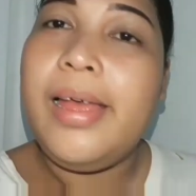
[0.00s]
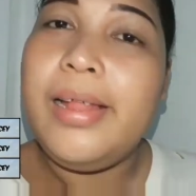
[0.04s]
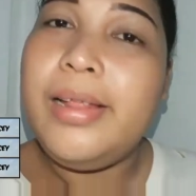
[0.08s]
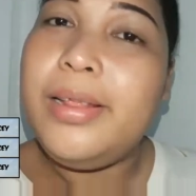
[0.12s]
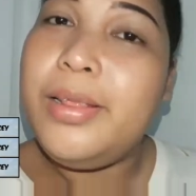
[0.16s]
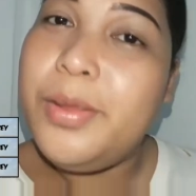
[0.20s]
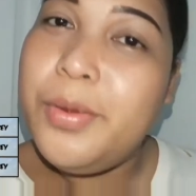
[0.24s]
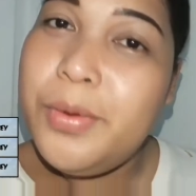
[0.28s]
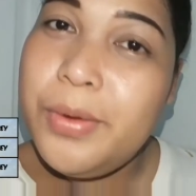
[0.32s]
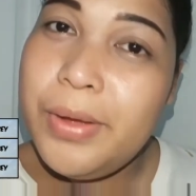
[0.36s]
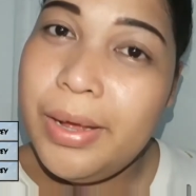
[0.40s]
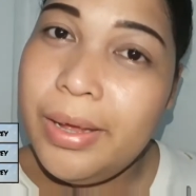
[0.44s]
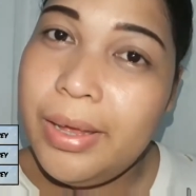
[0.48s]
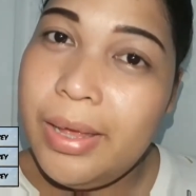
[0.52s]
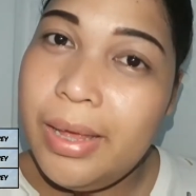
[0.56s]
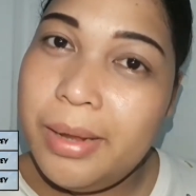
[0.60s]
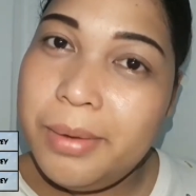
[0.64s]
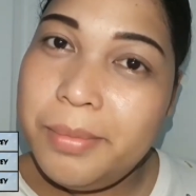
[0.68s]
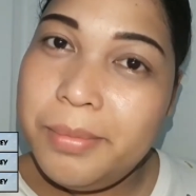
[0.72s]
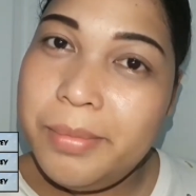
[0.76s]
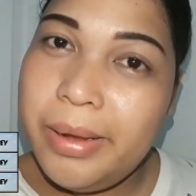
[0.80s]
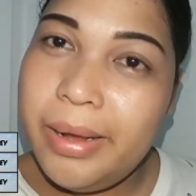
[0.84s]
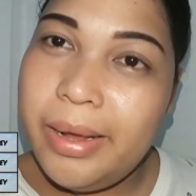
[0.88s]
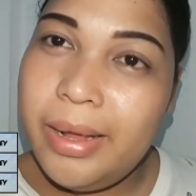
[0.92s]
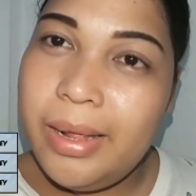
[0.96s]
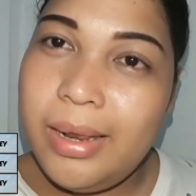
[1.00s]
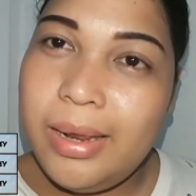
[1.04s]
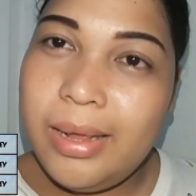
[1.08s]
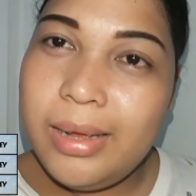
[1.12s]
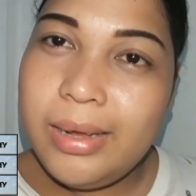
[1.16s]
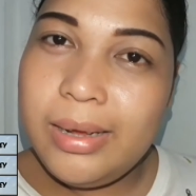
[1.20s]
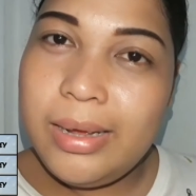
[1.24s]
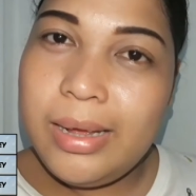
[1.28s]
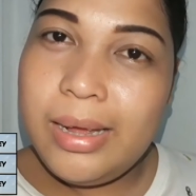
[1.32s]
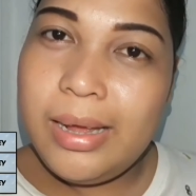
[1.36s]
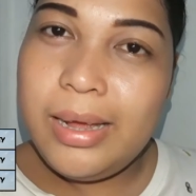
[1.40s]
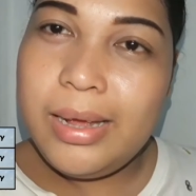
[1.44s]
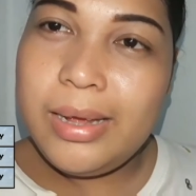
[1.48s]
Hello again mga
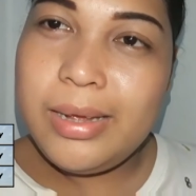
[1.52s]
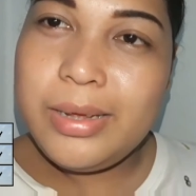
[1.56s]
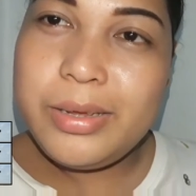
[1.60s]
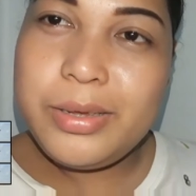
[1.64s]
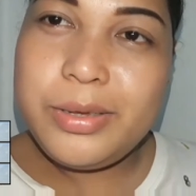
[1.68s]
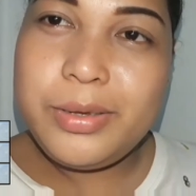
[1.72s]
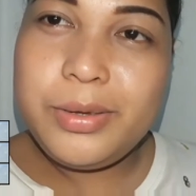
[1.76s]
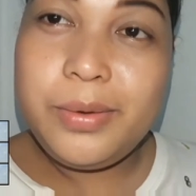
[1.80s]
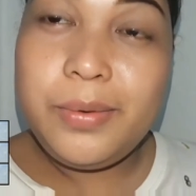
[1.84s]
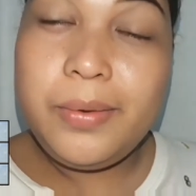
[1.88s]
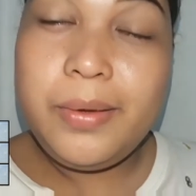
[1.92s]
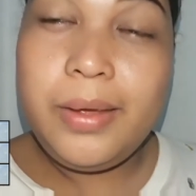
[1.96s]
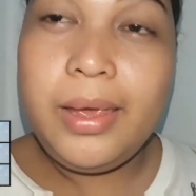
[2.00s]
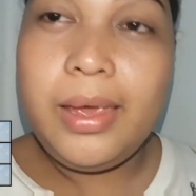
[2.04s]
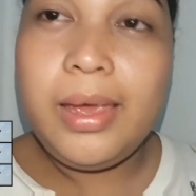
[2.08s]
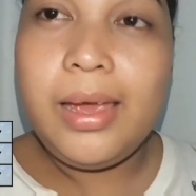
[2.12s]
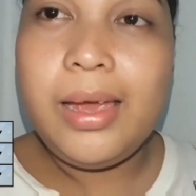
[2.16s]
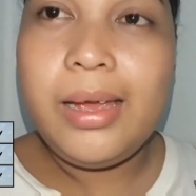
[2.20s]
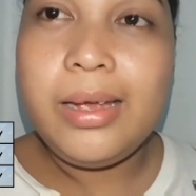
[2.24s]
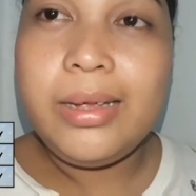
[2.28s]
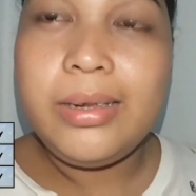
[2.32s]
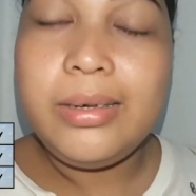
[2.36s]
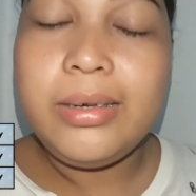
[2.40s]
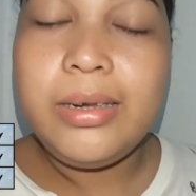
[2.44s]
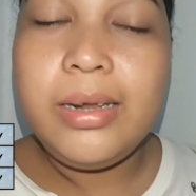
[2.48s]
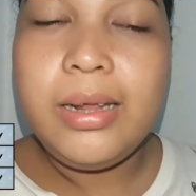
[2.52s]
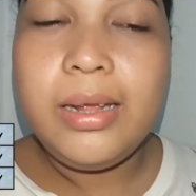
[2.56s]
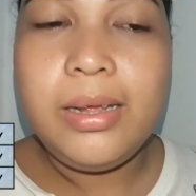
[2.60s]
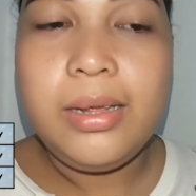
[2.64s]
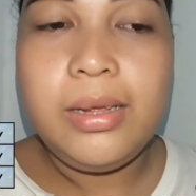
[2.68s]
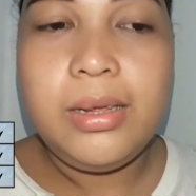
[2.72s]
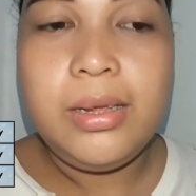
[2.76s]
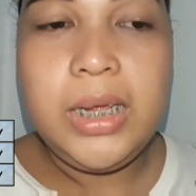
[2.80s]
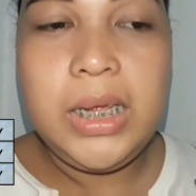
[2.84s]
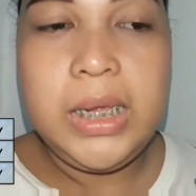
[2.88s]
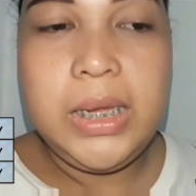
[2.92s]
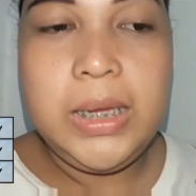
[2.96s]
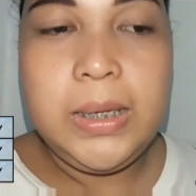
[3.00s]
langga. So, ayan.
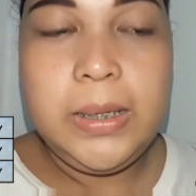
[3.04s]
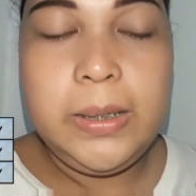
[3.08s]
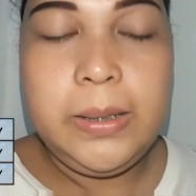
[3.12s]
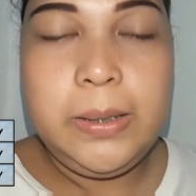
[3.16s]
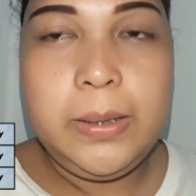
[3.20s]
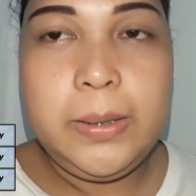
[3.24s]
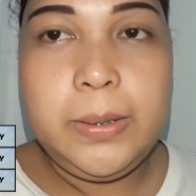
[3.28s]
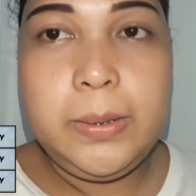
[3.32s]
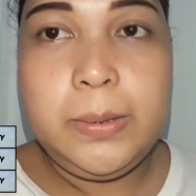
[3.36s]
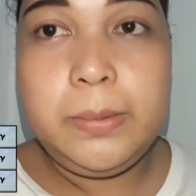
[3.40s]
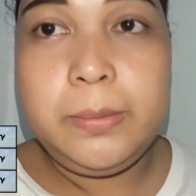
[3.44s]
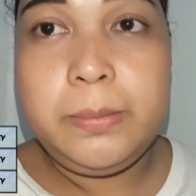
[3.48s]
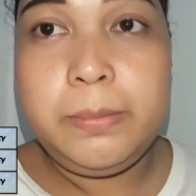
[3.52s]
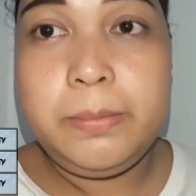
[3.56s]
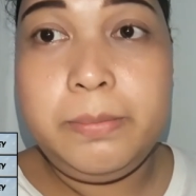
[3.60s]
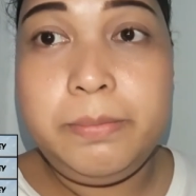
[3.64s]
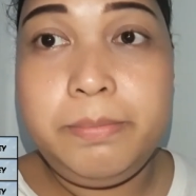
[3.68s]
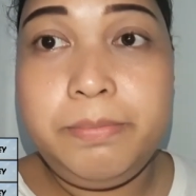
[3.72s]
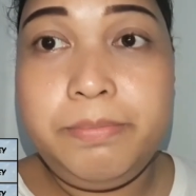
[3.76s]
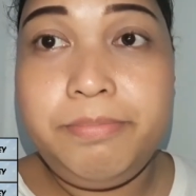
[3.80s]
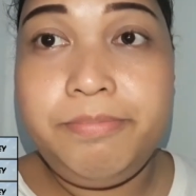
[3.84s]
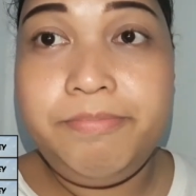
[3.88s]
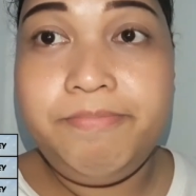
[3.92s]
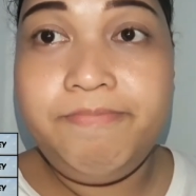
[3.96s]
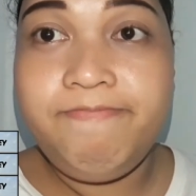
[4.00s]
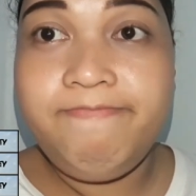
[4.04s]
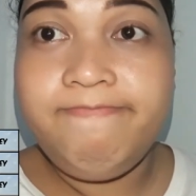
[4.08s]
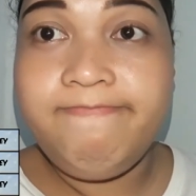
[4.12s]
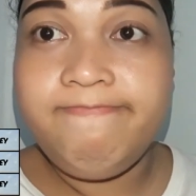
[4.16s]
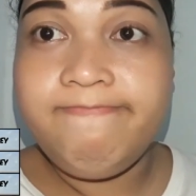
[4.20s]
Um,